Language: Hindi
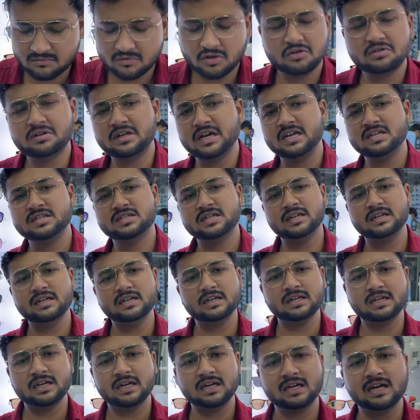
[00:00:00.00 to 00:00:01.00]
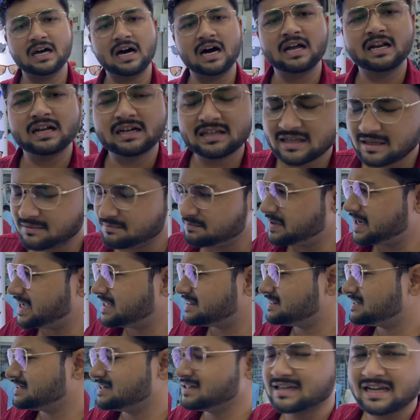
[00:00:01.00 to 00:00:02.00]
कोई टेंशन ही नहीं है यार एकदम
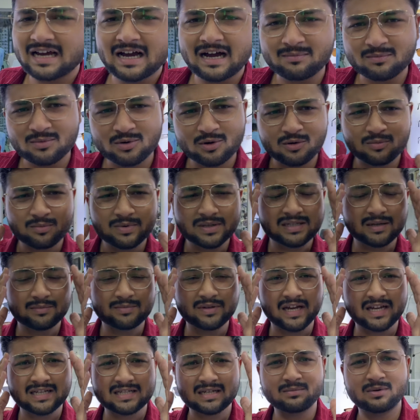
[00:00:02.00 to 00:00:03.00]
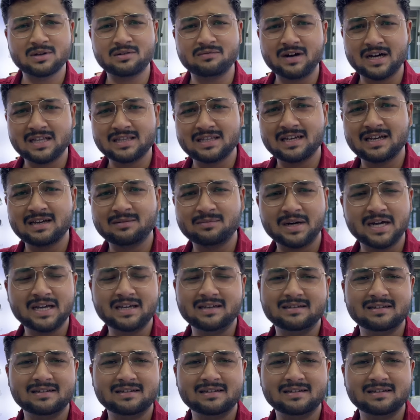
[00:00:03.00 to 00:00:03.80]
बेहतरीन है हम लोग भी सब यहीं से बनवाते हैं भाई